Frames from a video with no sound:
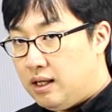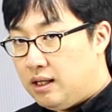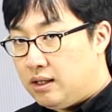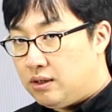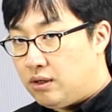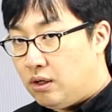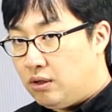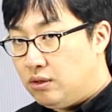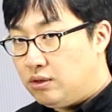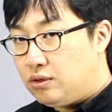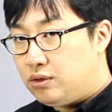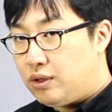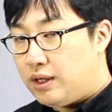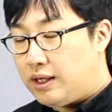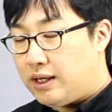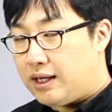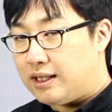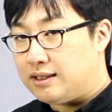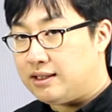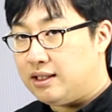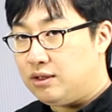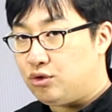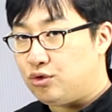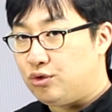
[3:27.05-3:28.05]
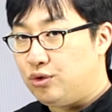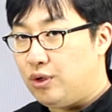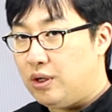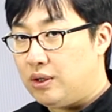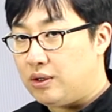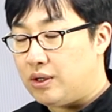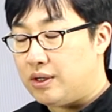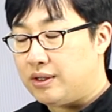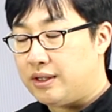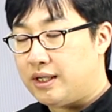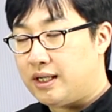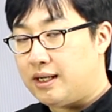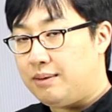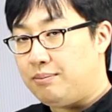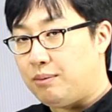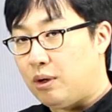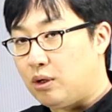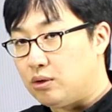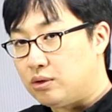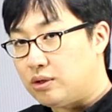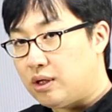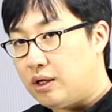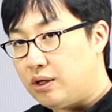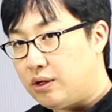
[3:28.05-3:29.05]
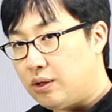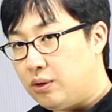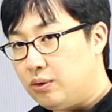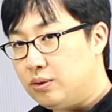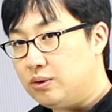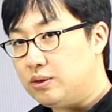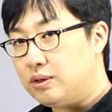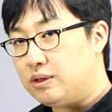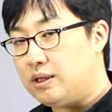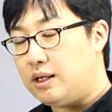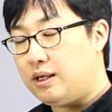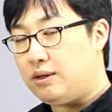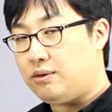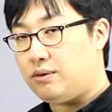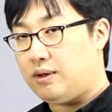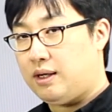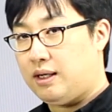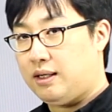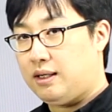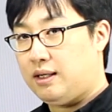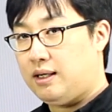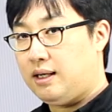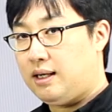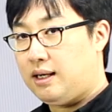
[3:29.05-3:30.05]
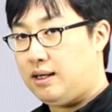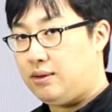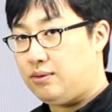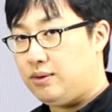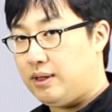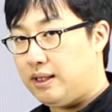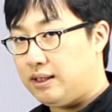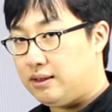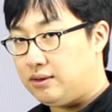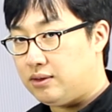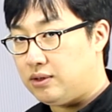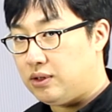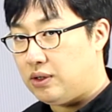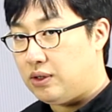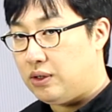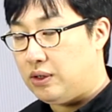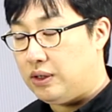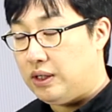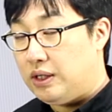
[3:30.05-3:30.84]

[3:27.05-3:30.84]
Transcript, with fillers: 성수의 가장 중요한 관계가 명사와 형용사의 관계라고 했죠.